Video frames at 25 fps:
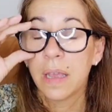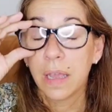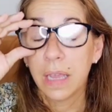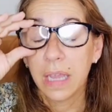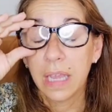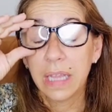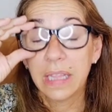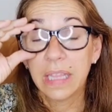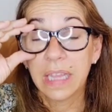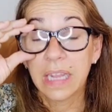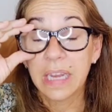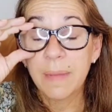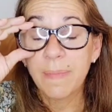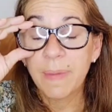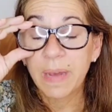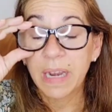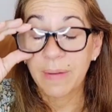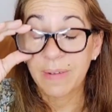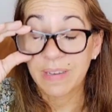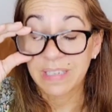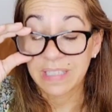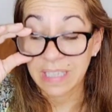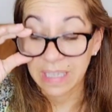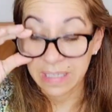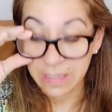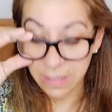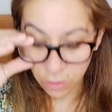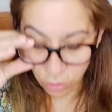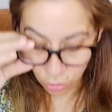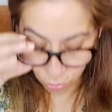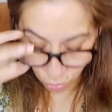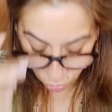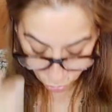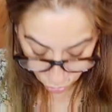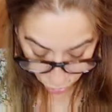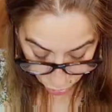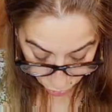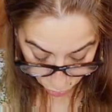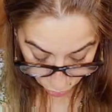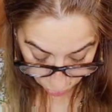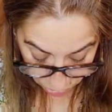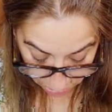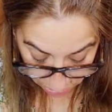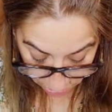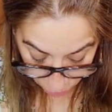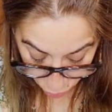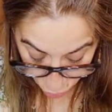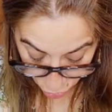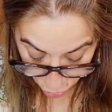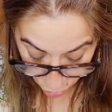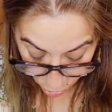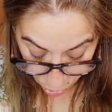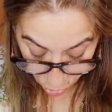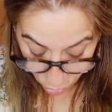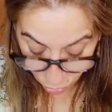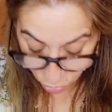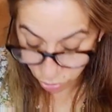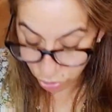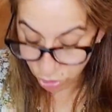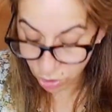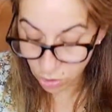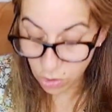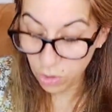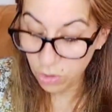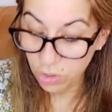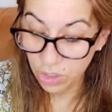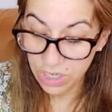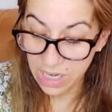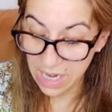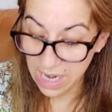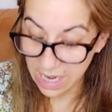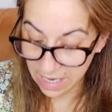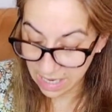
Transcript: Y tiene para bastantes usos, no es de un solo uso, o sea